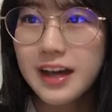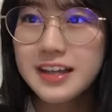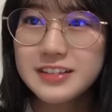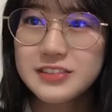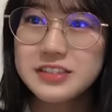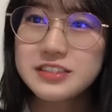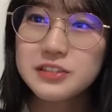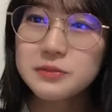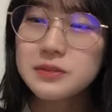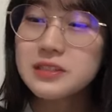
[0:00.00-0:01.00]
愛梨と
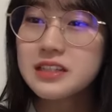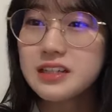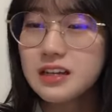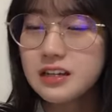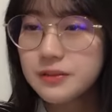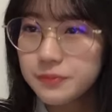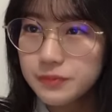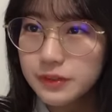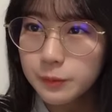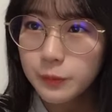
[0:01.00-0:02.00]
あ愛梨とひじといぶ
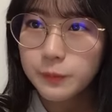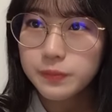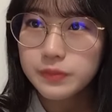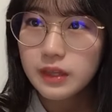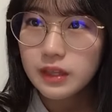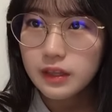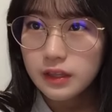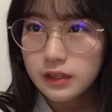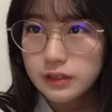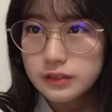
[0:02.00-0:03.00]
きだけかでも
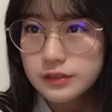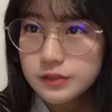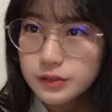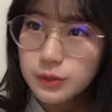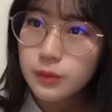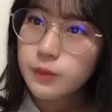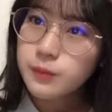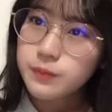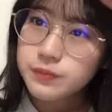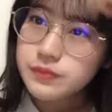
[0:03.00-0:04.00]

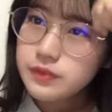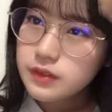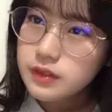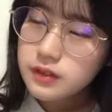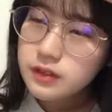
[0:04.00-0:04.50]
そう